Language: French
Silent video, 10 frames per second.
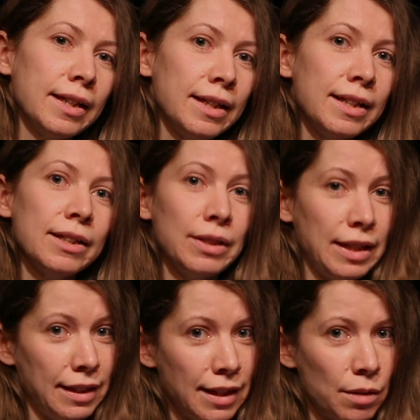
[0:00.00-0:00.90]
et
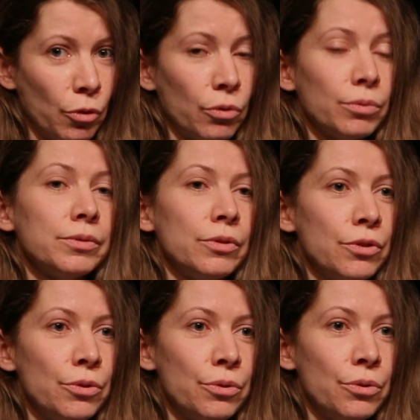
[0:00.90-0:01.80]
également
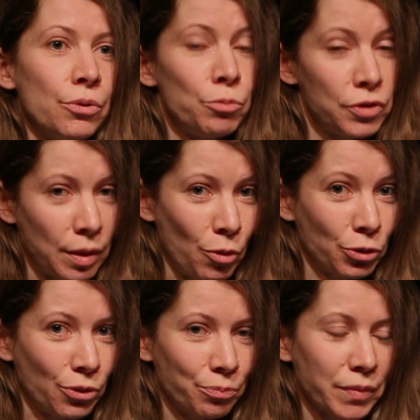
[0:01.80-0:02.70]
le, plus
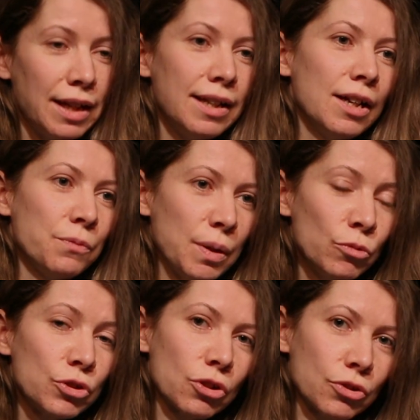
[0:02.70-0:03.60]
important, la
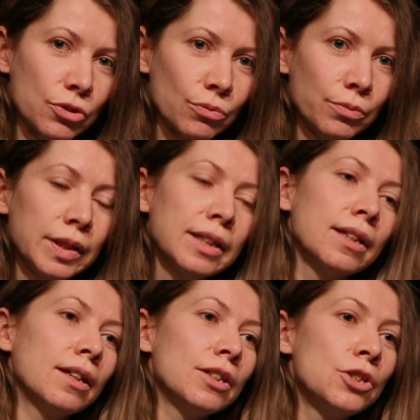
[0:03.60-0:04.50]
fameuse chanson
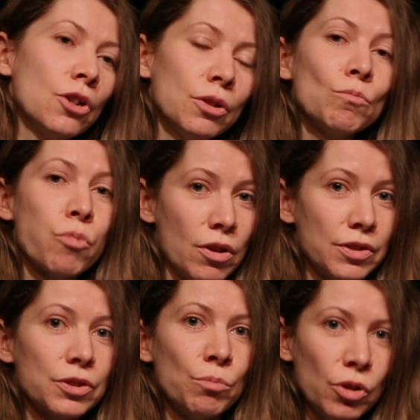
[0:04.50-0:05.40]
John
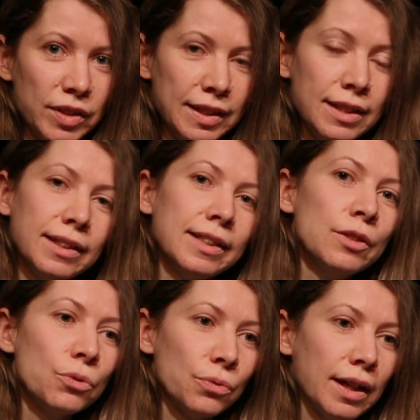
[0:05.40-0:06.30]
Brown's Body, qui
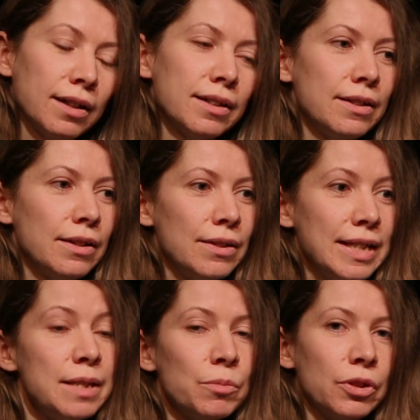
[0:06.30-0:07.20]
devint
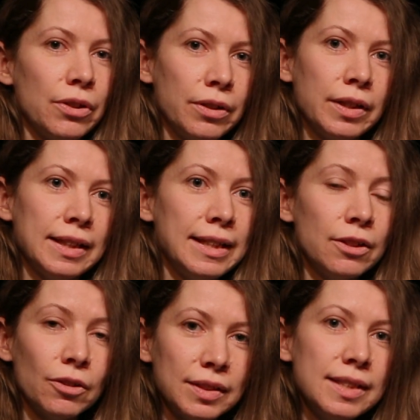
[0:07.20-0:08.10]
l'hymne des
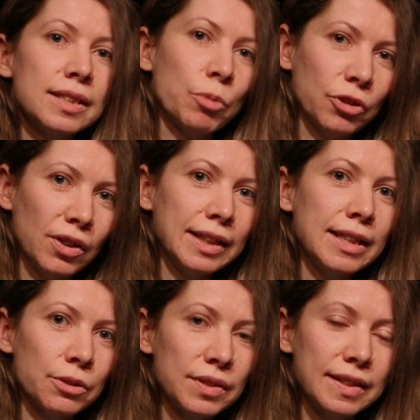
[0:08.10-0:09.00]
nordistes pendant la
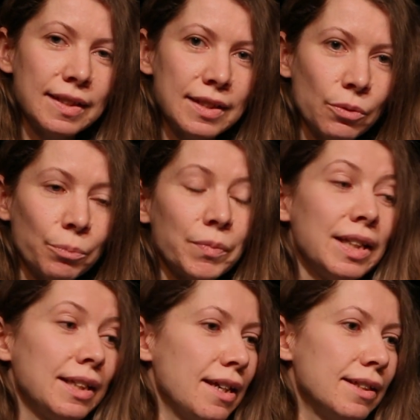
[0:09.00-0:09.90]
guerre de sécession
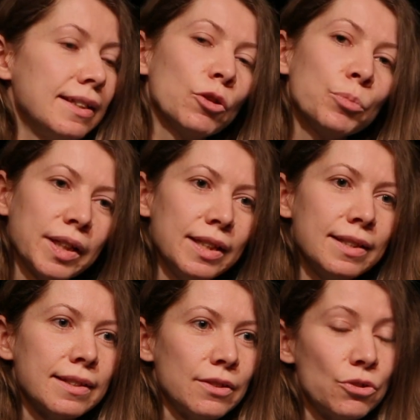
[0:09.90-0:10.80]
et qui a été
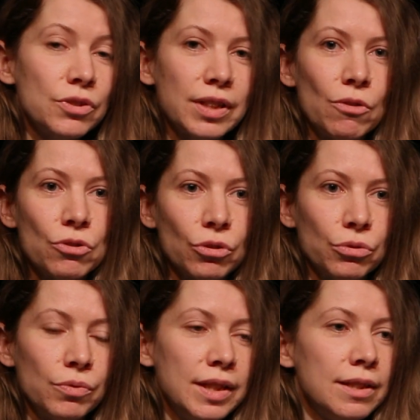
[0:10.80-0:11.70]
reprise jusqu'à
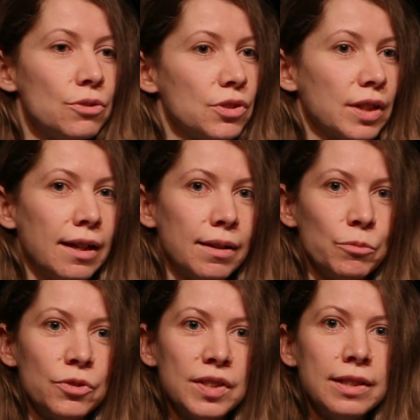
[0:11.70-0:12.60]
aujourd'hui, jusqu'à la
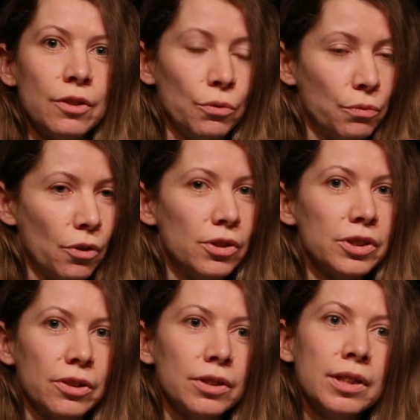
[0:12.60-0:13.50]
musique
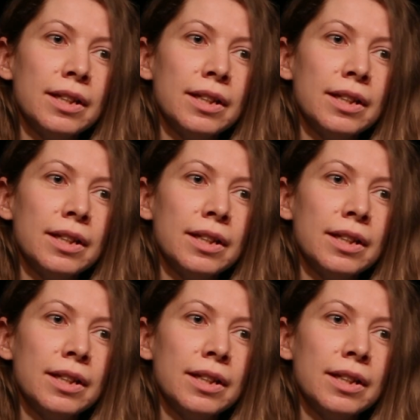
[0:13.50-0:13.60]
folk,